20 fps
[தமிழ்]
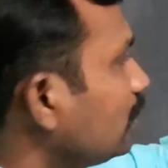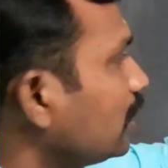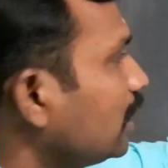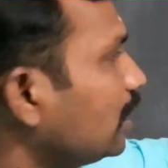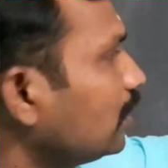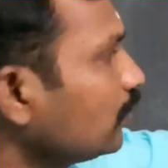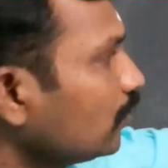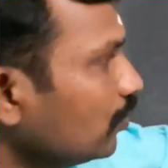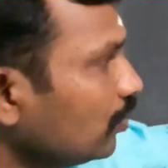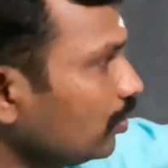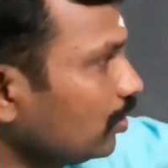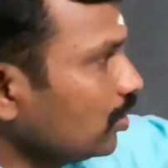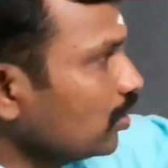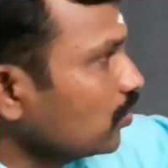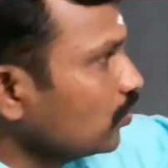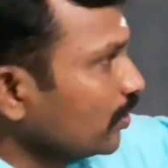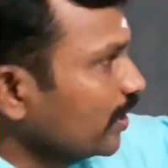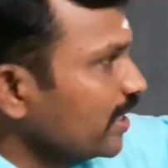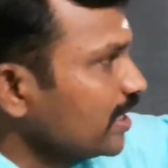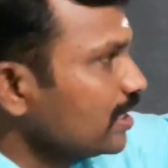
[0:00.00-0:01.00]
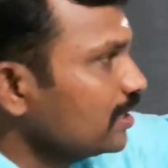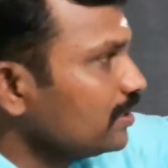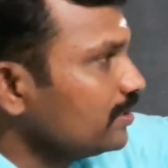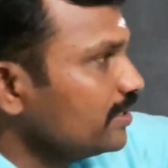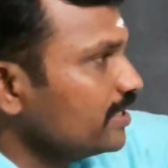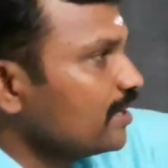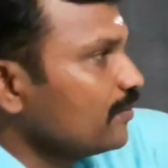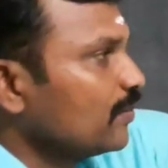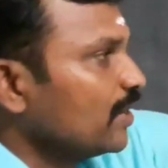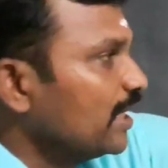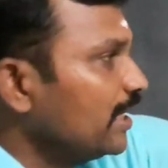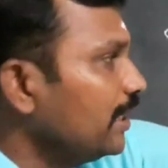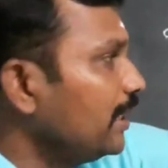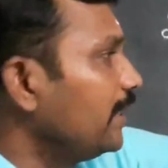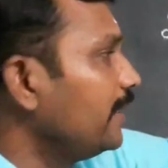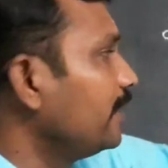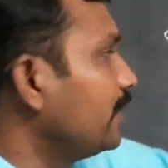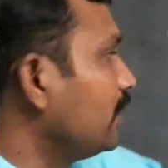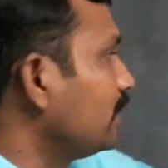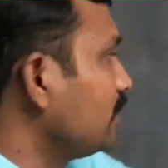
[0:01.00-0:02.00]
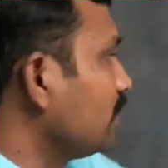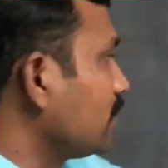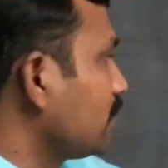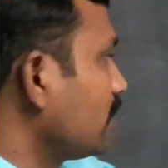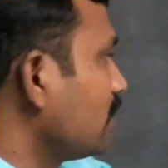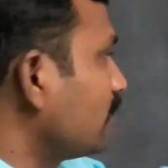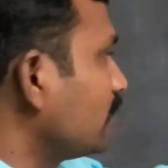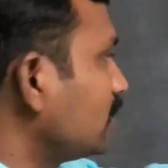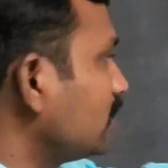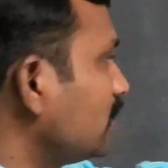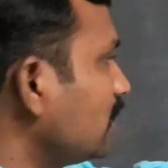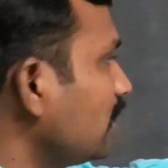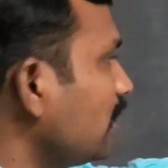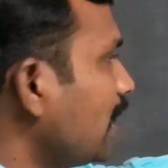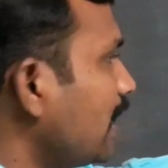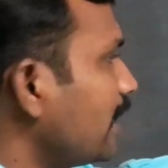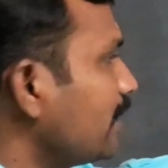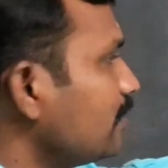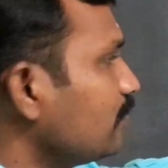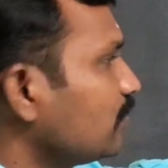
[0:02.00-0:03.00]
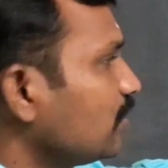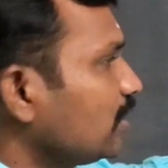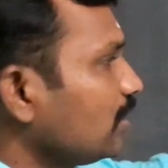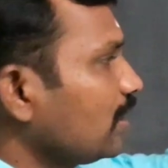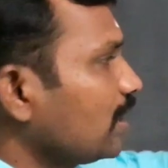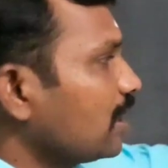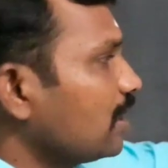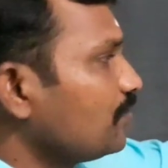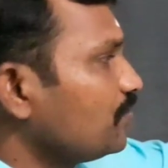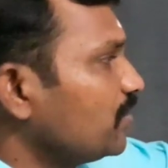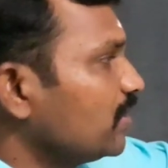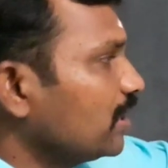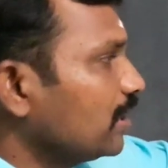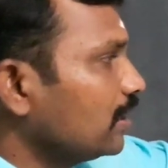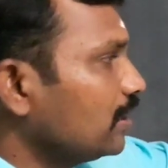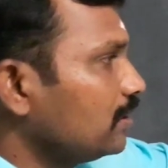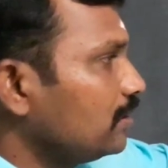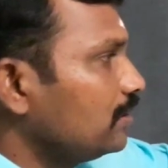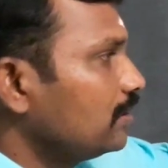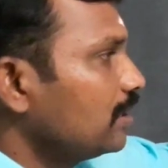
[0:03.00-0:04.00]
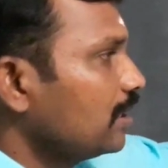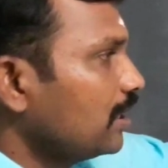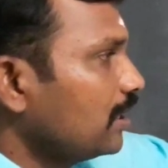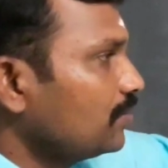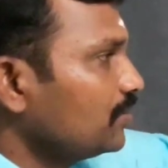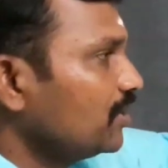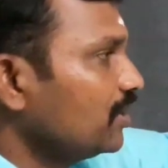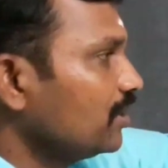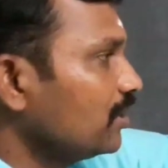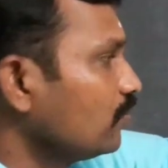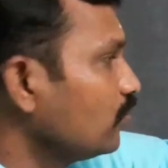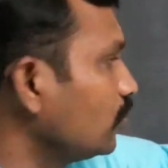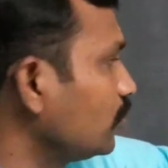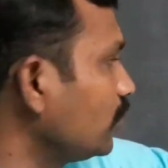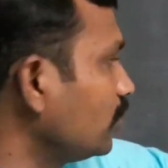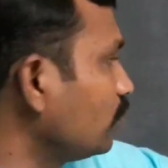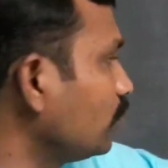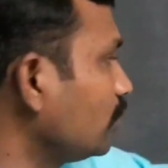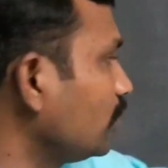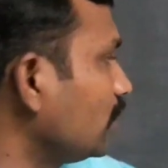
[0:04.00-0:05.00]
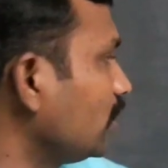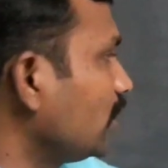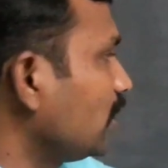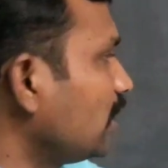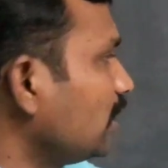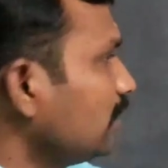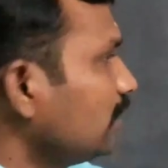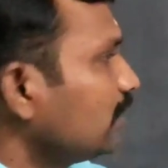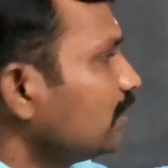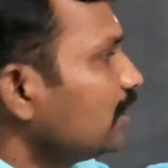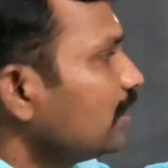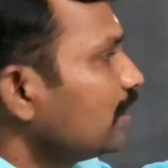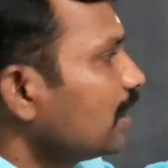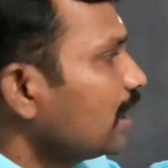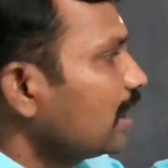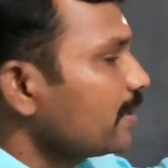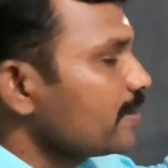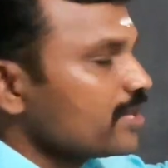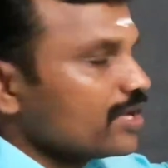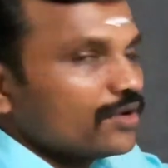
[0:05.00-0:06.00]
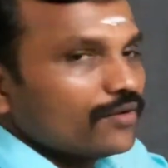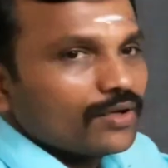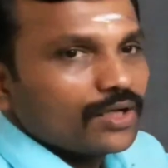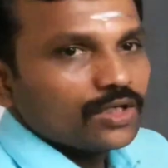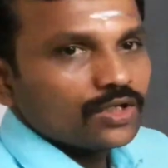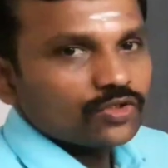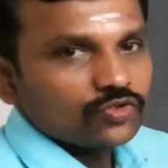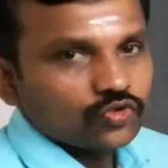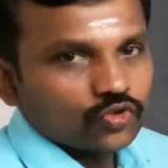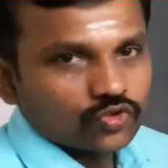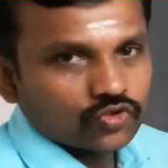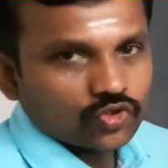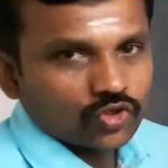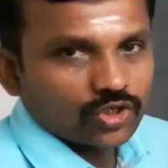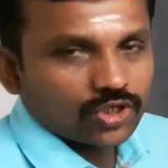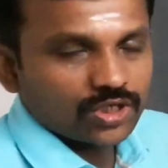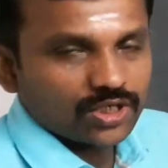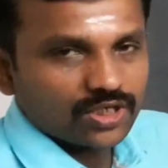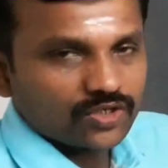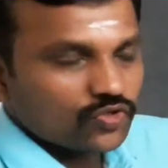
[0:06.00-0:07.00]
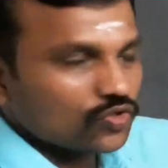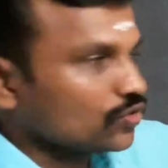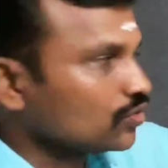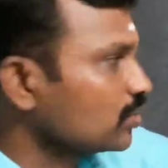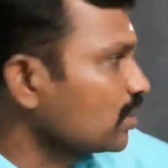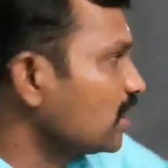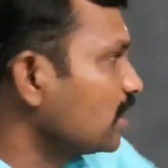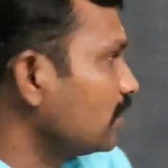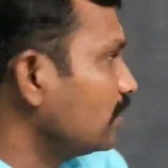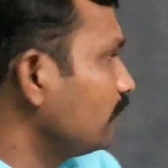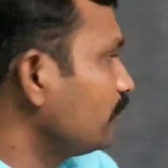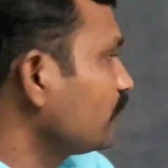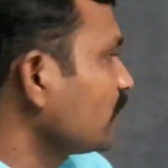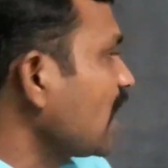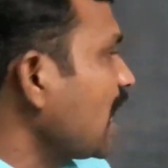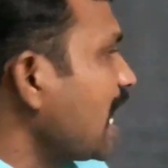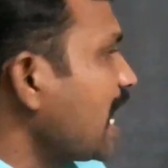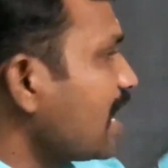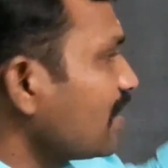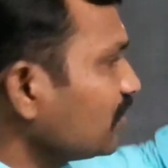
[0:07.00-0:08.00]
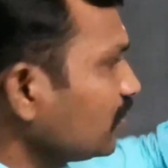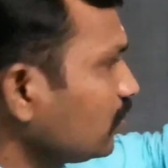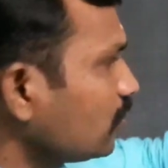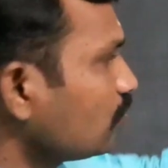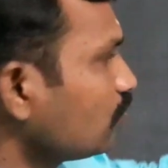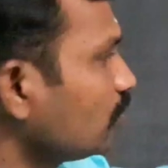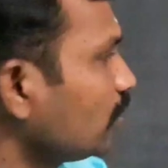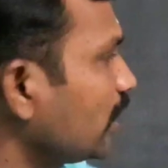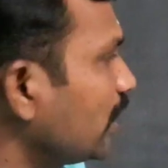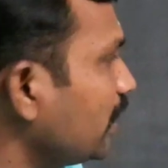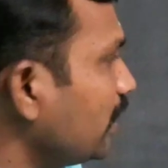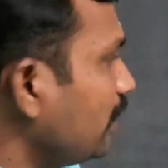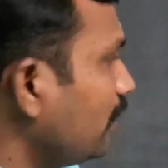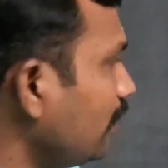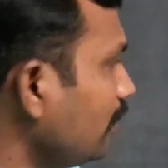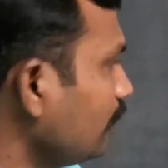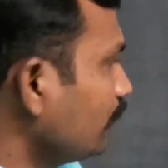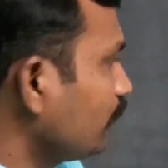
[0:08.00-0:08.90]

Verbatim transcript: நன்னூலுக்கு உரை எழுதிய மயிலைநாதர் தான் வந்து ஐம்பெரும் காப்பியங்கள் அப்படின்னு முதன் முதல்ல அந்த சொற்றோடரை சொல்கிறாரு அதுக்கு முன்னாடி